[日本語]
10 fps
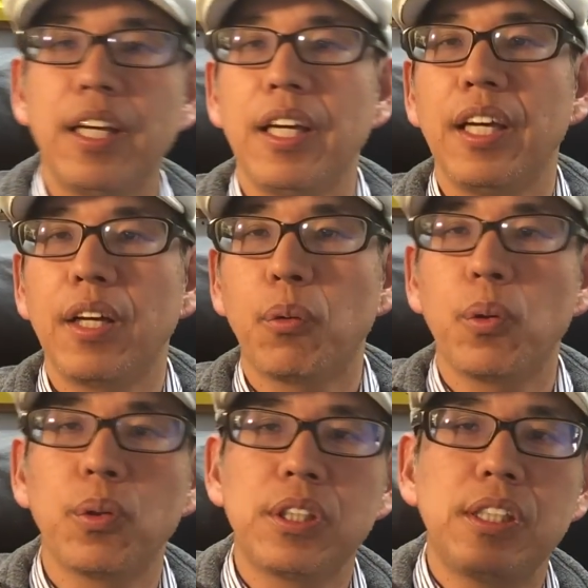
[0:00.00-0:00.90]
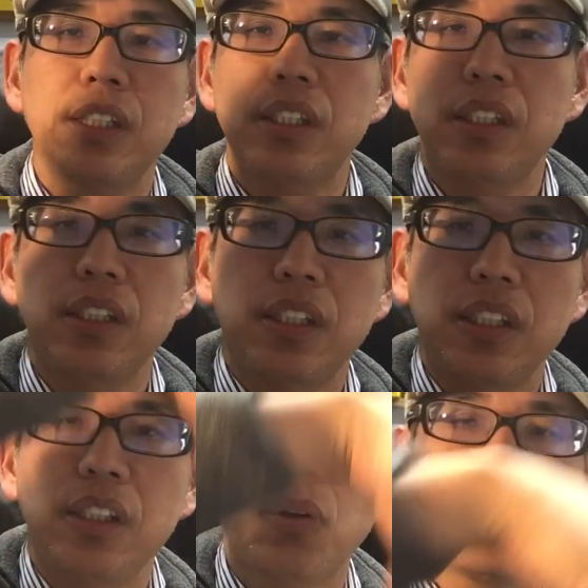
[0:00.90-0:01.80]
えこれを
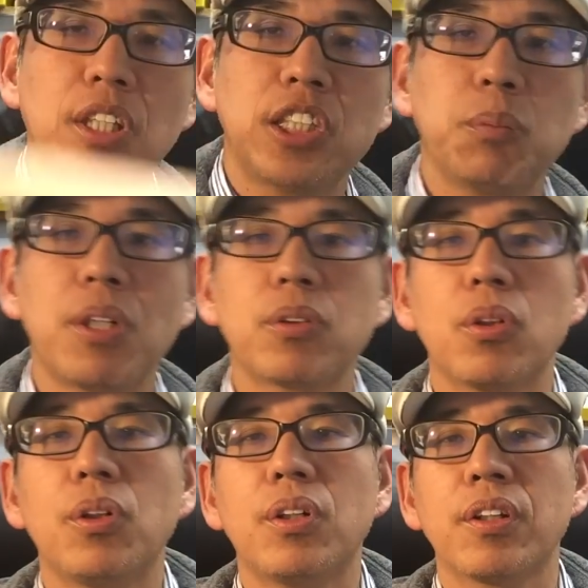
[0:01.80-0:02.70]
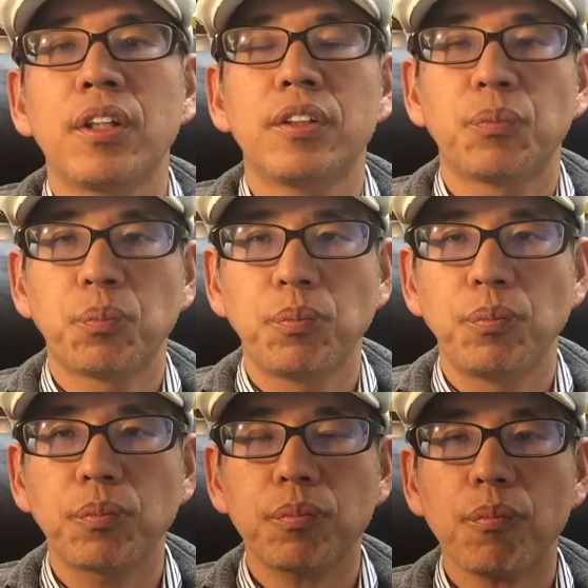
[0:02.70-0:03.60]
切り込んでしまうと、
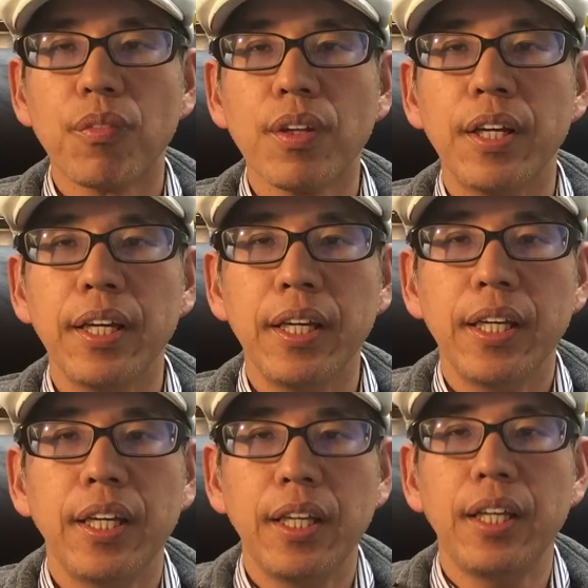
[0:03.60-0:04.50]
え